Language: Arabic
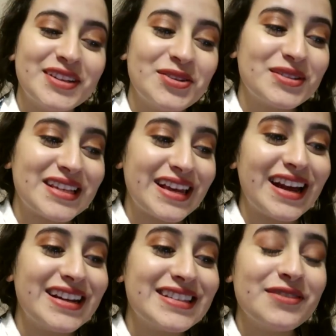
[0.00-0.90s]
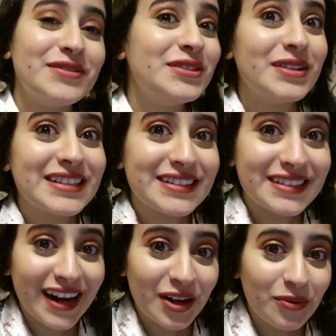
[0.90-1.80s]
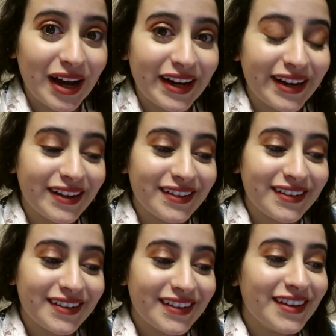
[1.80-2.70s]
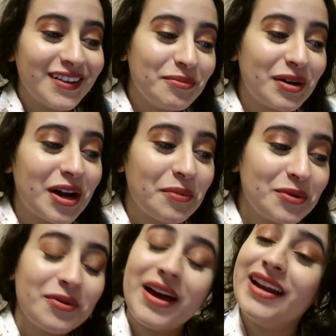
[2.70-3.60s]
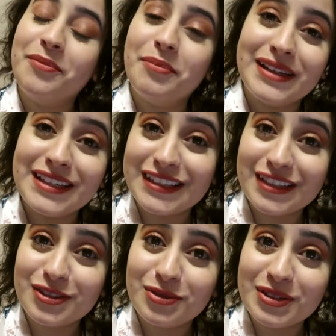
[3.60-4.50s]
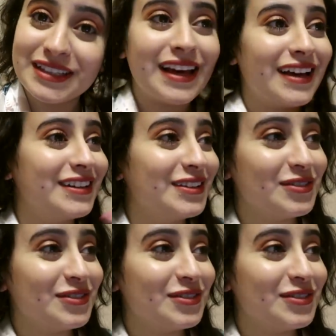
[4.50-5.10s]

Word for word: لأنه صار أنزل فيديوهات كتير حلوة عليه برغم انه انا ماني تيك توكيه انا